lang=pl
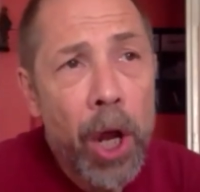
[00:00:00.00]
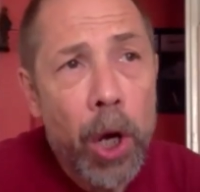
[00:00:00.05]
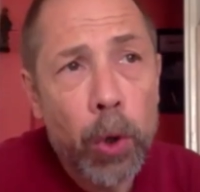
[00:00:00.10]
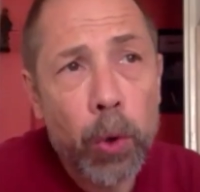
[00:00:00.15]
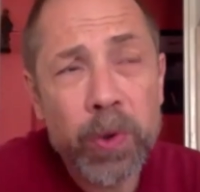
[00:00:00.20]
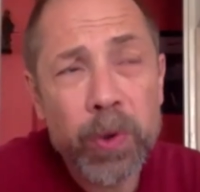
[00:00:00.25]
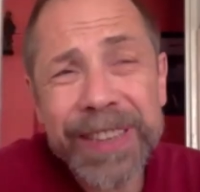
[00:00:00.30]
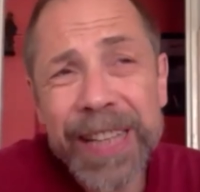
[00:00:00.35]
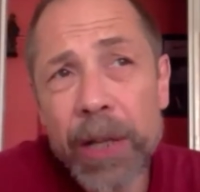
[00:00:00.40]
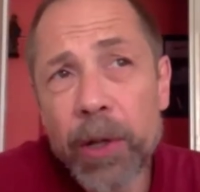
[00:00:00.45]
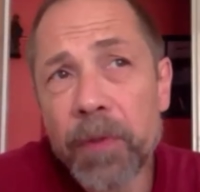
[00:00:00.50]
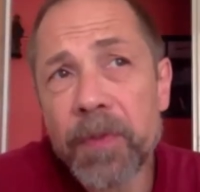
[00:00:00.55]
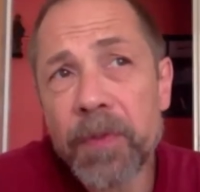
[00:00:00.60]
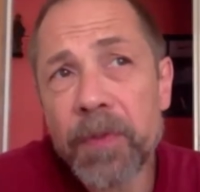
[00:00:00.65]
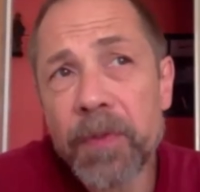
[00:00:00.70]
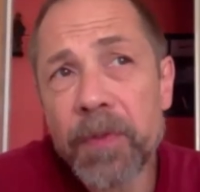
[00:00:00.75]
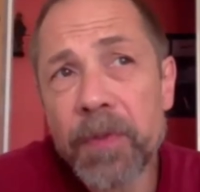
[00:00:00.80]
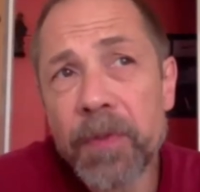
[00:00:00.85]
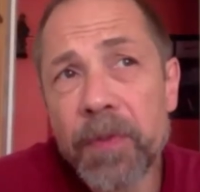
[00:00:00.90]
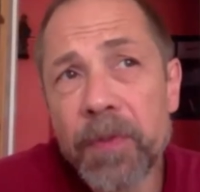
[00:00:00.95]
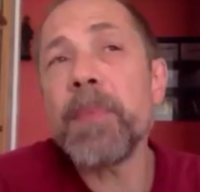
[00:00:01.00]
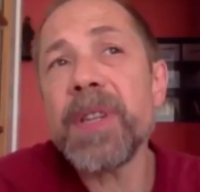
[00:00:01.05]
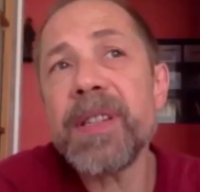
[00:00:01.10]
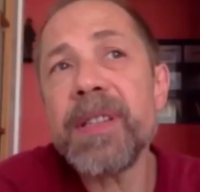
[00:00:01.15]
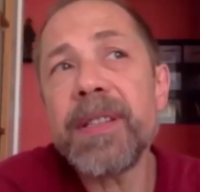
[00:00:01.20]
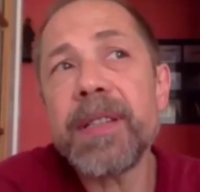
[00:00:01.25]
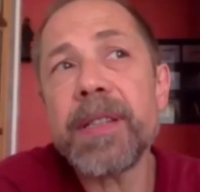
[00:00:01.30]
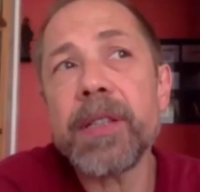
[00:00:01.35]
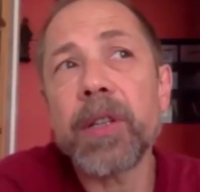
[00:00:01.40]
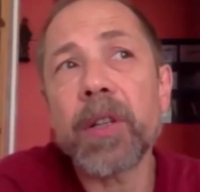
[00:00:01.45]
Ustanowienie
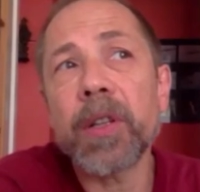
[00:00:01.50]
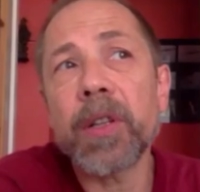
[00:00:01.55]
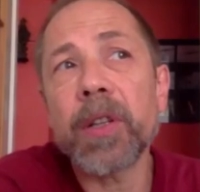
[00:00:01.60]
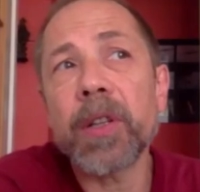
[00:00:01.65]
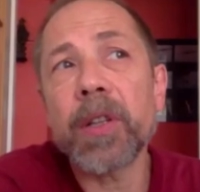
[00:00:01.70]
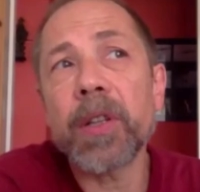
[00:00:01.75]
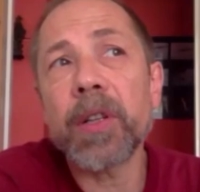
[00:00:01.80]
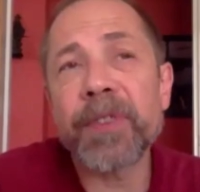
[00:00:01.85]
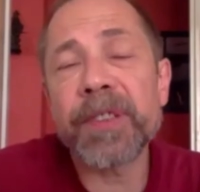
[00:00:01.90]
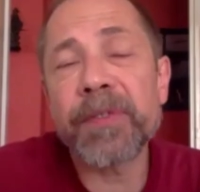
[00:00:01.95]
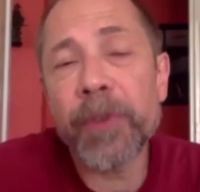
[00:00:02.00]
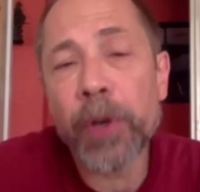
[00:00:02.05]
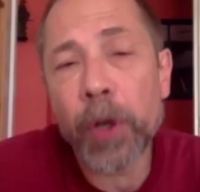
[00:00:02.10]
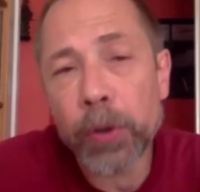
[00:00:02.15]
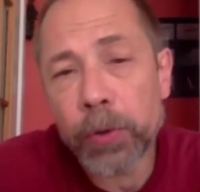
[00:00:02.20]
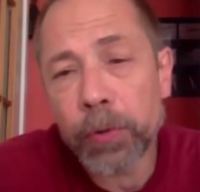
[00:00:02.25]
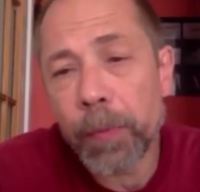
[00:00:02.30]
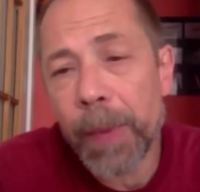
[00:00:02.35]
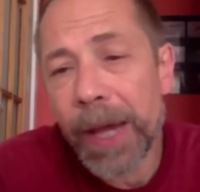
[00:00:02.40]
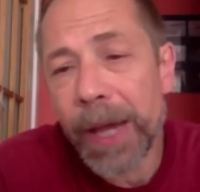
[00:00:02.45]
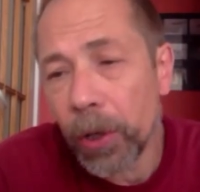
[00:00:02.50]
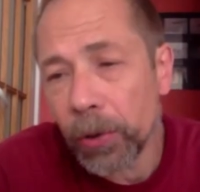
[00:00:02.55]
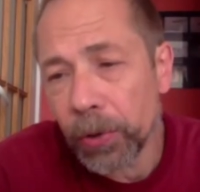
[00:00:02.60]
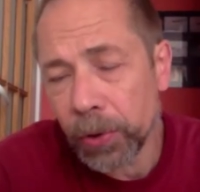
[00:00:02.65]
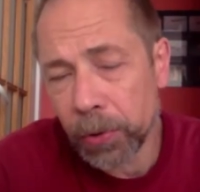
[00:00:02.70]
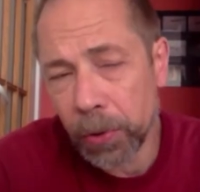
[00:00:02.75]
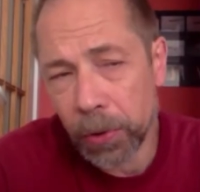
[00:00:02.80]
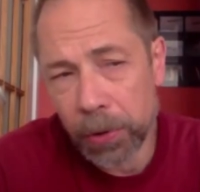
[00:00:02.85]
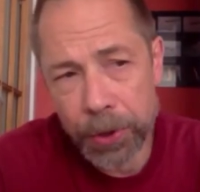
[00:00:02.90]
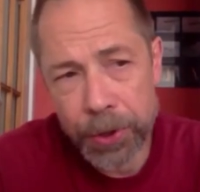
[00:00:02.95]
komisji do spraw zwrotu
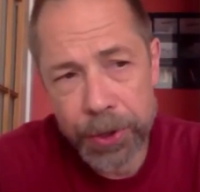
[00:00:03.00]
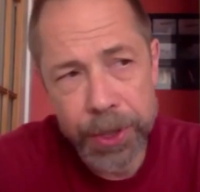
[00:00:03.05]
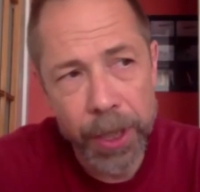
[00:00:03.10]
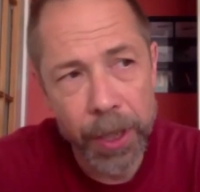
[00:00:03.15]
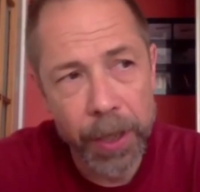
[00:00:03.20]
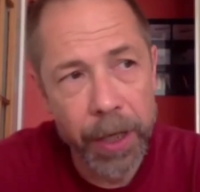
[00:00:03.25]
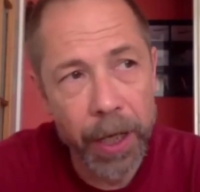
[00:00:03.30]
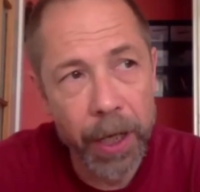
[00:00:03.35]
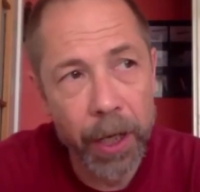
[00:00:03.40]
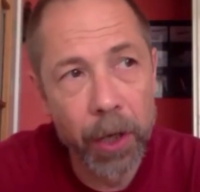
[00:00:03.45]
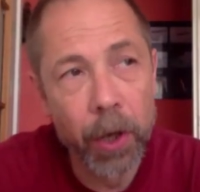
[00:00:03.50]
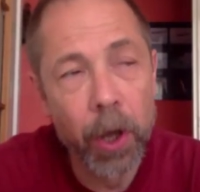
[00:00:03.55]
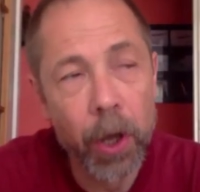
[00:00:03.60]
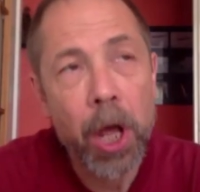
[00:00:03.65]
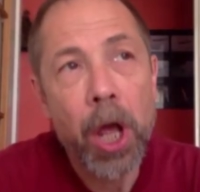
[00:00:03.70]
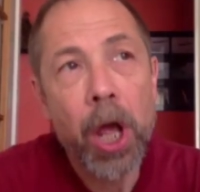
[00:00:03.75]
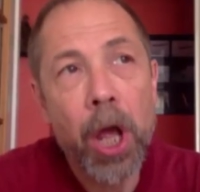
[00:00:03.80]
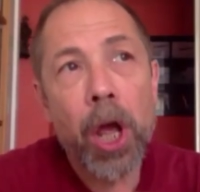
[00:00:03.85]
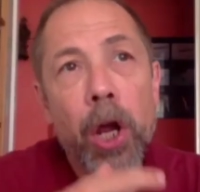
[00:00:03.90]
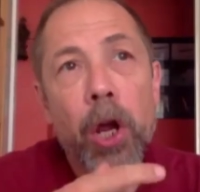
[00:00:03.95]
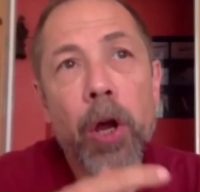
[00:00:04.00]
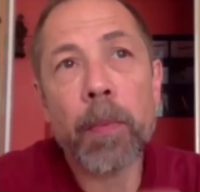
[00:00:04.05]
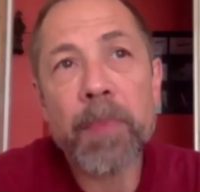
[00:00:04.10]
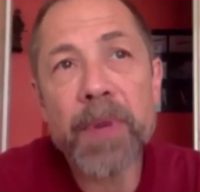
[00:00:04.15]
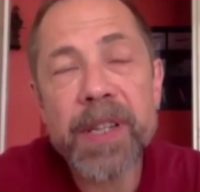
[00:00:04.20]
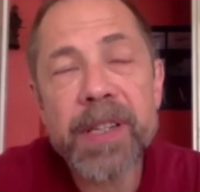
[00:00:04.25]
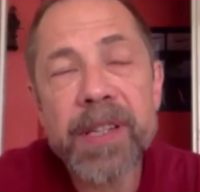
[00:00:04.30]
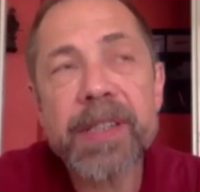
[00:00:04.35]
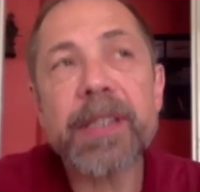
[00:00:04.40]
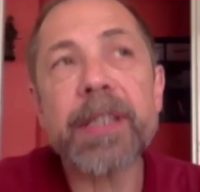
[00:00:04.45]
majątku kościelnego,
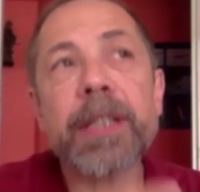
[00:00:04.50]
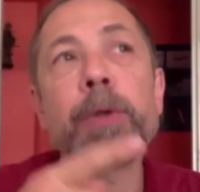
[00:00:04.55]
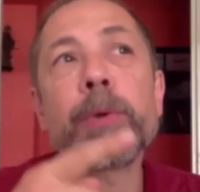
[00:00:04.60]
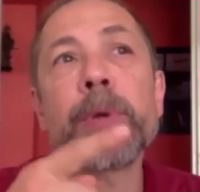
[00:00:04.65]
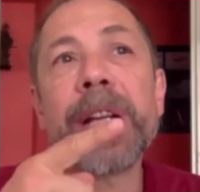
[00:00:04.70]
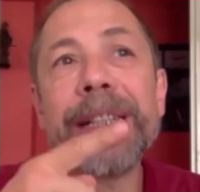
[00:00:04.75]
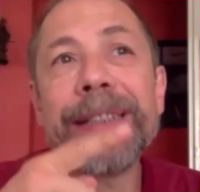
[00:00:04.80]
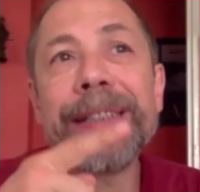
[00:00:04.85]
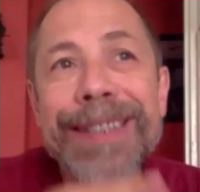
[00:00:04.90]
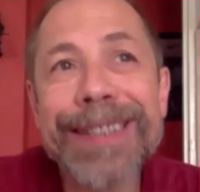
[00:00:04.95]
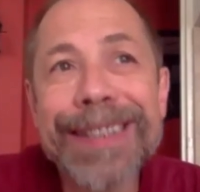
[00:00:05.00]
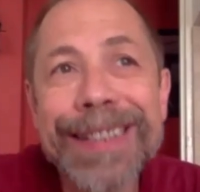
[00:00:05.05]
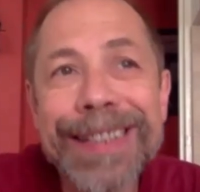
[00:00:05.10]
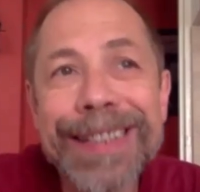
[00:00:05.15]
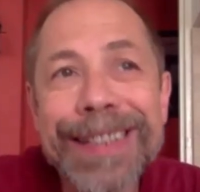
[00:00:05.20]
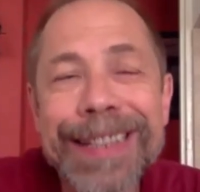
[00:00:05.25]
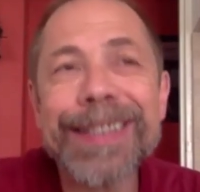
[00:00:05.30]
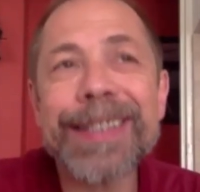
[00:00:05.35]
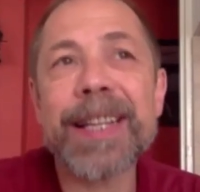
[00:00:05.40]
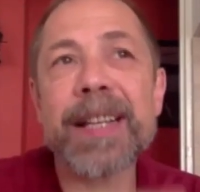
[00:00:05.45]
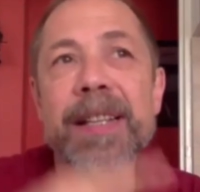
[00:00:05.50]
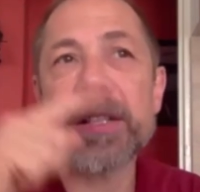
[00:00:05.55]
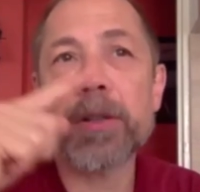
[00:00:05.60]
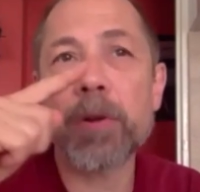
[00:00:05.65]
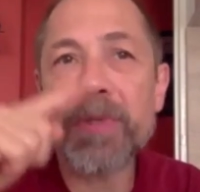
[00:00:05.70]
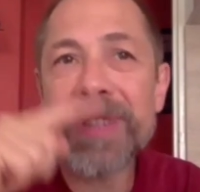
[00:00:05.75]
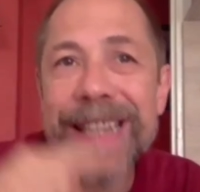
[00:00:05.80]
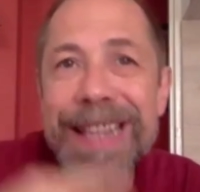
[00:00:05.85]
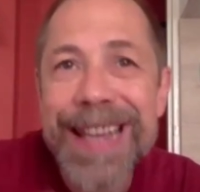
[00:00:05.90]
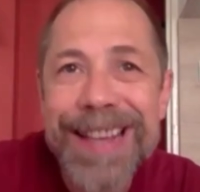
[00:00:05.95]
komisji, której decyzje są
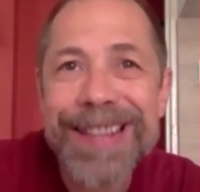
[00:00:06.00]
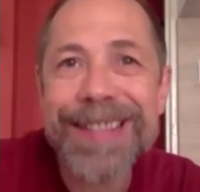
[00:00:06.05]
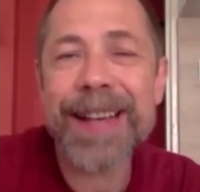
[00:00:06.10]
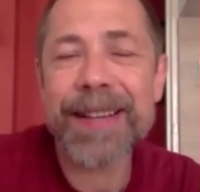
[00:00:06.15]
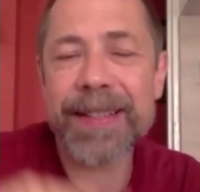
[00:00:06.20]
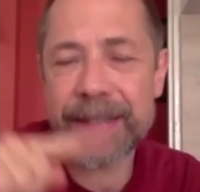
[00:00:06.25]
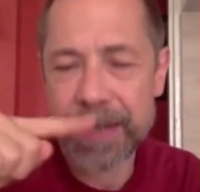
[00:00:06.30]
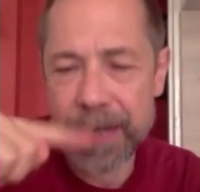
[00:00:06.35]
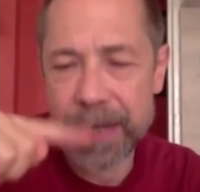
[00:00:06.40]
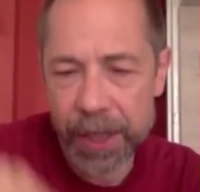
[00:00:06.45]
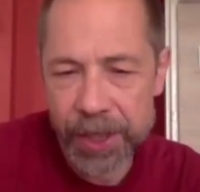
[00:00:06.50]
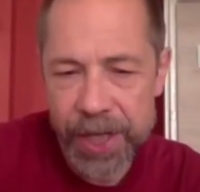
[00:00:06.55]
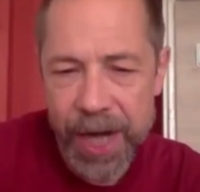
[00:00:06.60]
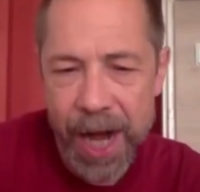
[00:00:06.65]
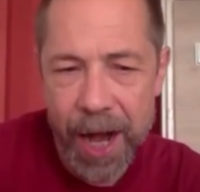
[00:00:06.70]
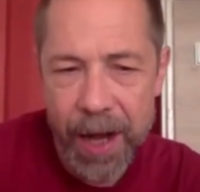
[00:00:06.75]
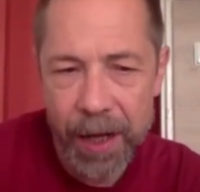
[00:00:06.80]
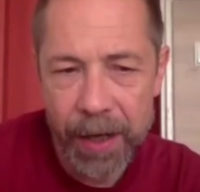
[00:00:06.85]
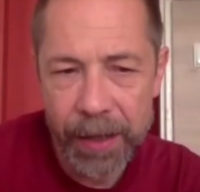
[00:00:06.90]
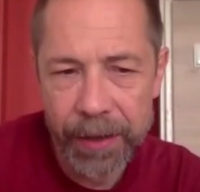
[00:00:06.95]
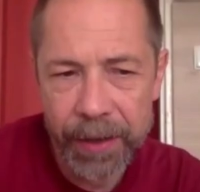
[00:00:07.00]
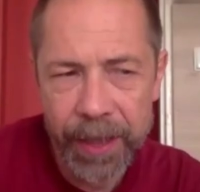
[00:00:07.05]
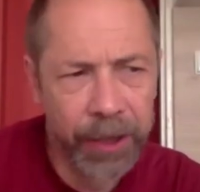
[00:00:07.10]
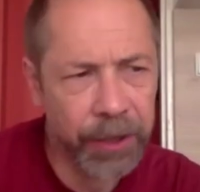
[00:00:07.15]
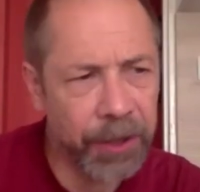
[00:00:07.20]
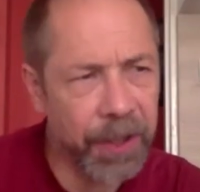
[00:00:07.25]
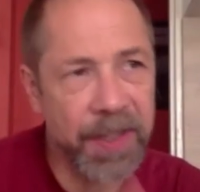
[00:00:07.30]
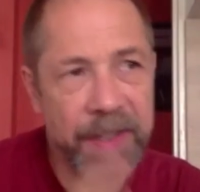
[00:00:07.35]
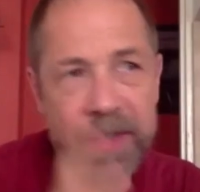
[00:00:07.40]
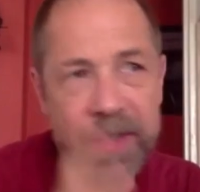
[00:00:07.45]
niezaskarżalne. Tak,
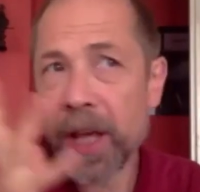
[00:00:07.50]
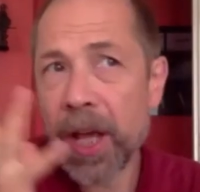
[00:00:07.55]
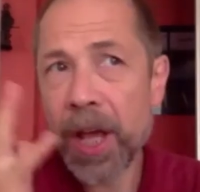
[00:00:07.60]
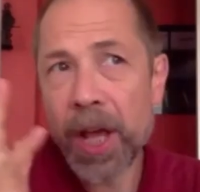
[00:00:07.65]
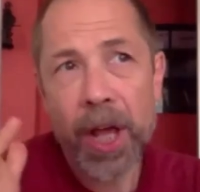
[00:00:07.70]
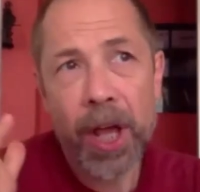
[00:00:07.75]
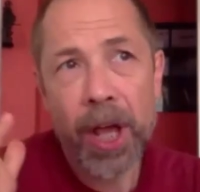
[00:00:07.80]
to jest tak.